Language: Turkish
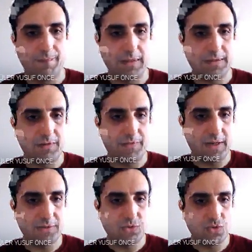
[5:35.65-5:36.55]
Vas
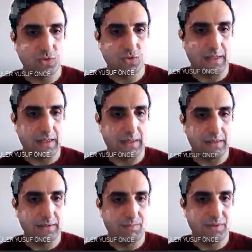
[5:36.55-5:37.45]
deferans şu kanallarda,
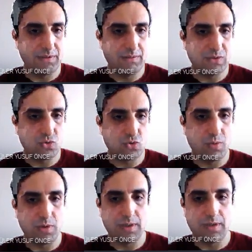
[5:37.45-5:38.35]
epididimiz şu
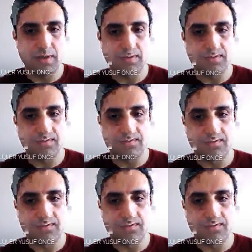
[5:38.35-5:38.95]
bölgeydi.